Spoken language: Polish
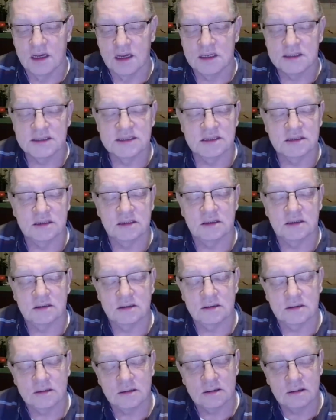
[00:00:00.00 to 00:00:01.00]
z,
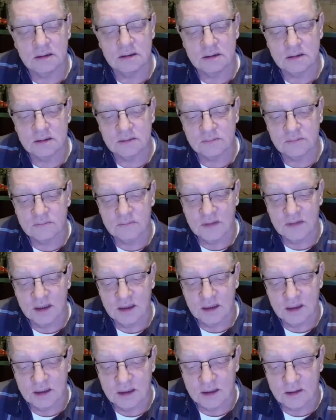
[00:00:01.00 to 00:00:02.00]
e,
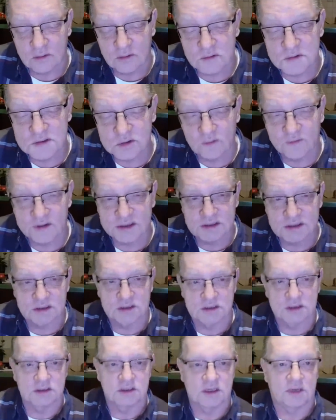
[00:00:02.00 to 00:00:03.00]
usuwa z
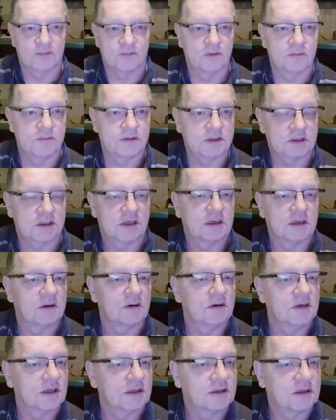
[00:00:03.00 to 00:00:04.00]
życia
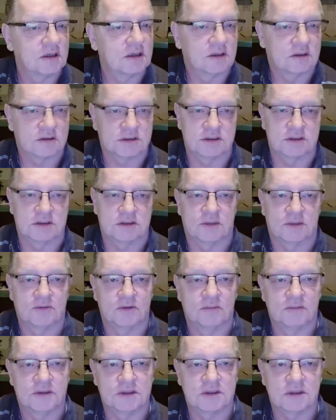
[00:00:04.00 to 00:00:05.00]
publicznego i nie tylko z życia
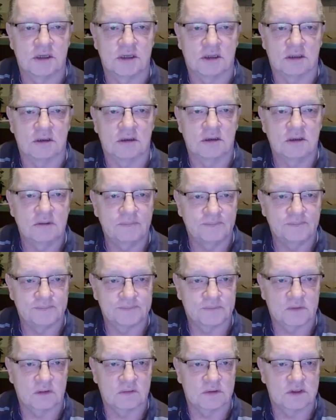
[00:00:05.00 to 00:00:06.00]
publicznego
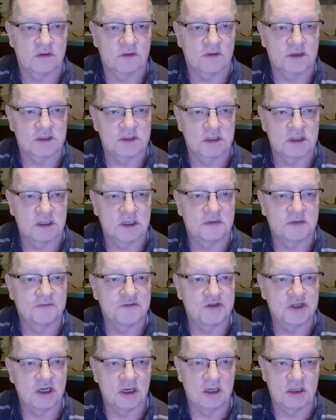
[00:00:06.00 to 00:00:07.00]
usuwa się ich w
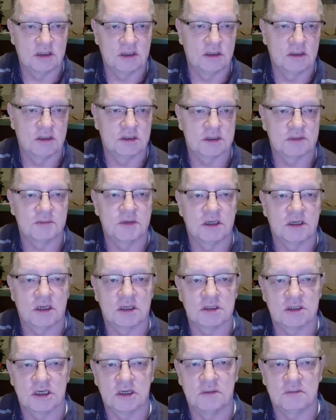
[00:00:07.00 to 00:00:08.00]
cień,
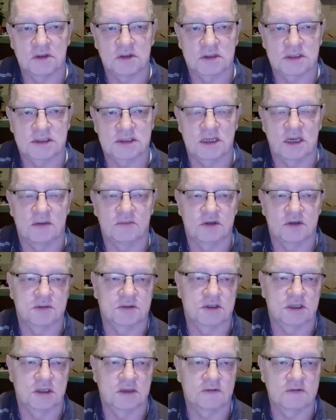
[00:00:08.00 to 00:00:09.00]
zmienia się im tożsamość
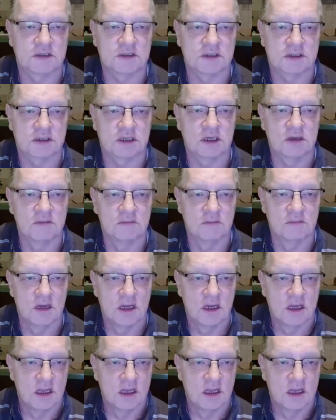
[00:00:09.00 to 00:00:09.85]
przede wszystkim,